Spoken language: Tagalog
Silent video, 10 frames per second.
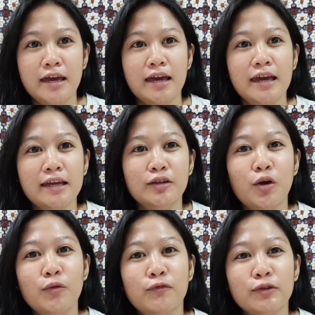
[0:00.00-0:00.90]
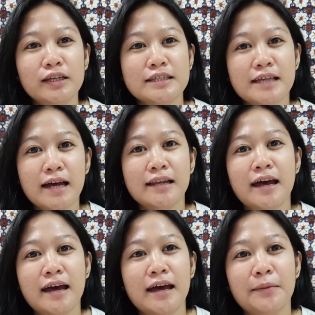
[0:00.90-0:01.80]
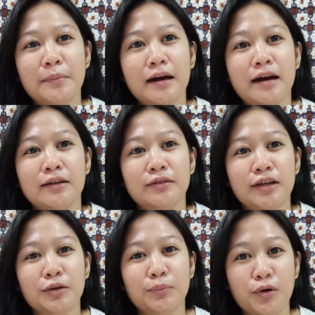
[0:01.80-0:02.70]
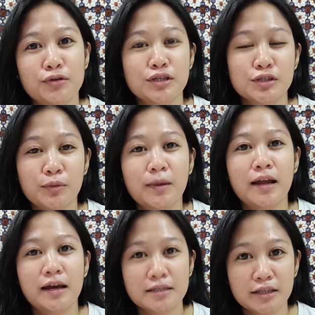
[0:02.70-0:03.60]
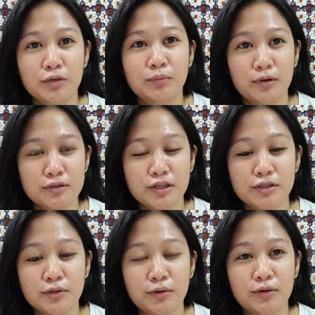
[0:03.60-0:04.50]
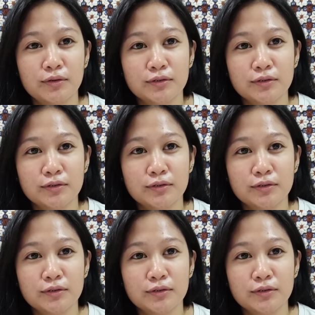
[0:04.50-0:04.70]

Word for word: And hopefully, sana maano na yung boses ko, malakas na yung boses ko.